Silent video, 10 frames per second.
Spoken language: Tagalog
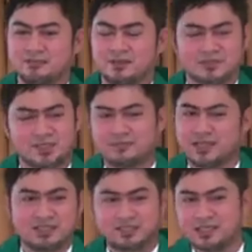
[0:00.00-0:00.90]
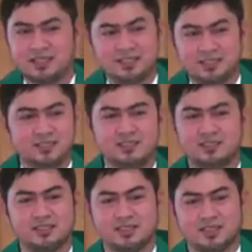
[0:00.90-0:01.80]
Pero sabi niya, hindi.
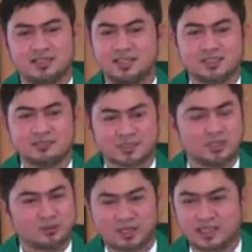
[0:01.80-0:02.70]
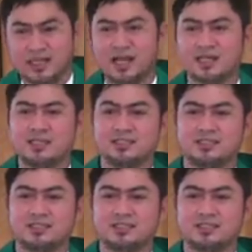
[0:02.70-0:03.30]
Hindi sapat na okay lang,